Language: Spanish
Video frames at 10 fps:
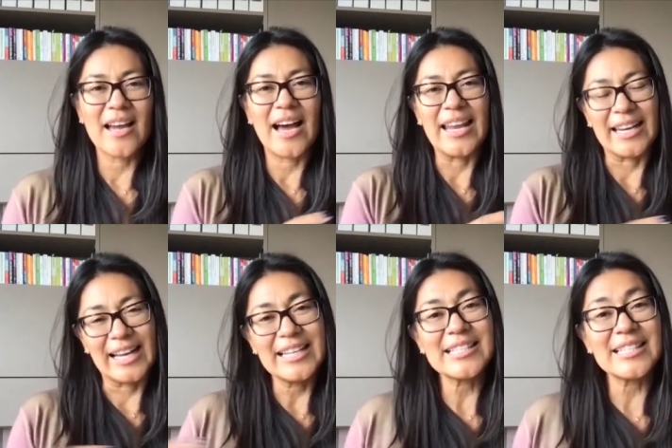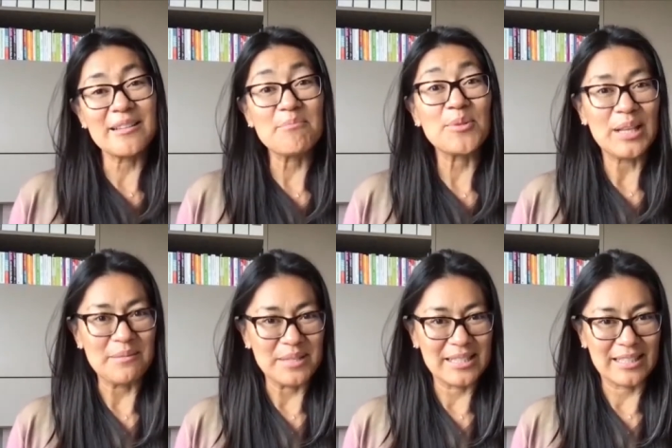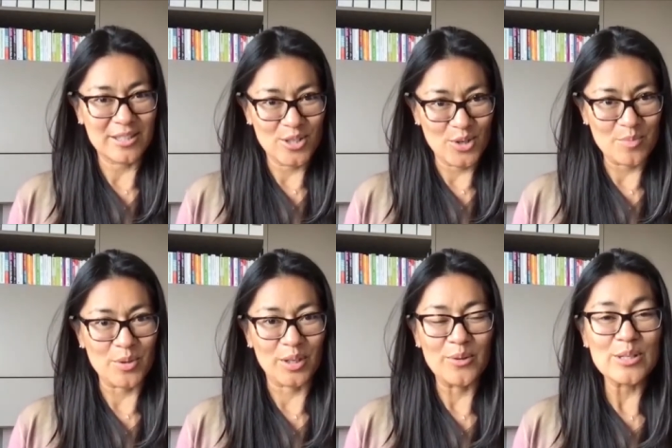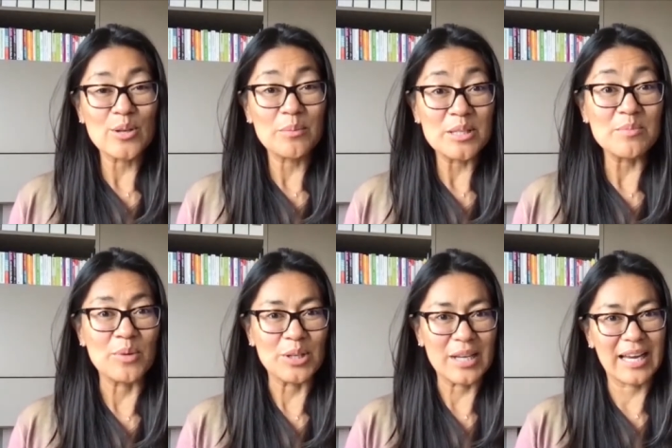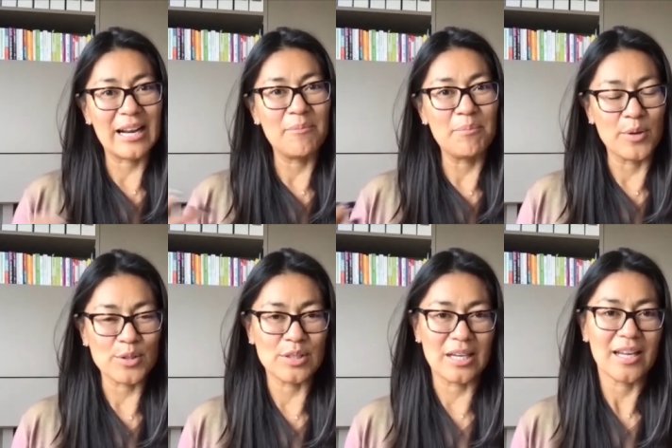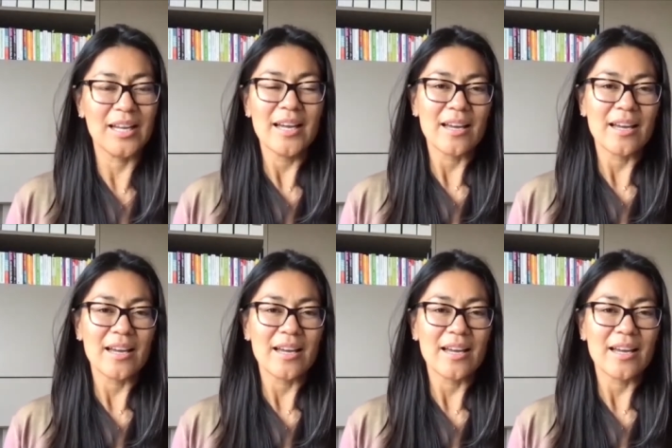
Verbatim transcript: Alargar ese tiempo de alimentación, porque no es lo mismo llegar al postre